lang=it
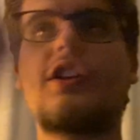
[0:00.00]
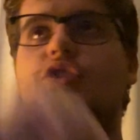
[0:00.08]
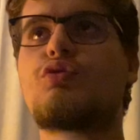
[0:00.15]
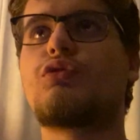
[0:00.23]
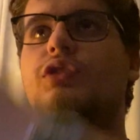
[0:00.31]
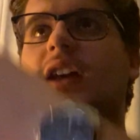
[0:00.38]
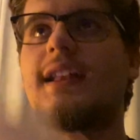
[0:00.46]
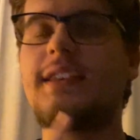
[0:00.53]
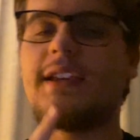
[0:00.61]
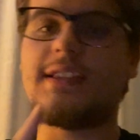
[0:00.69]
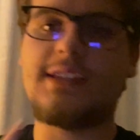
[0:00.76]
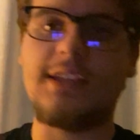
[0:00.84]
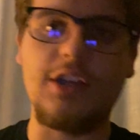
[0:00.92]
risultati
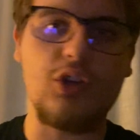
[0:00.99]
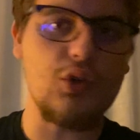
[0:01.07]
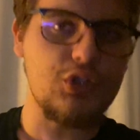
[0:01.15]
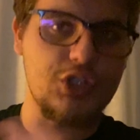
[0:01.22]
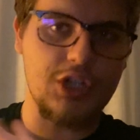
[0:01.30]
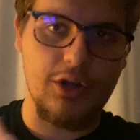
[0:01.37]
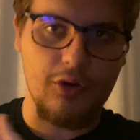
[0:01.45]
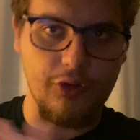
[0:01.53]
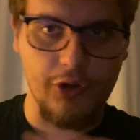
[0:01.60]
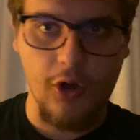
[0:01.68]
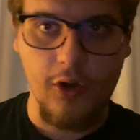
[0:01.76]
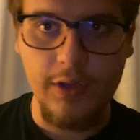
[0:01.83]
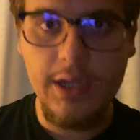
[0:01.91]
che si incrociano,
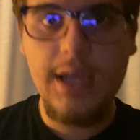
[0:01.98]
no.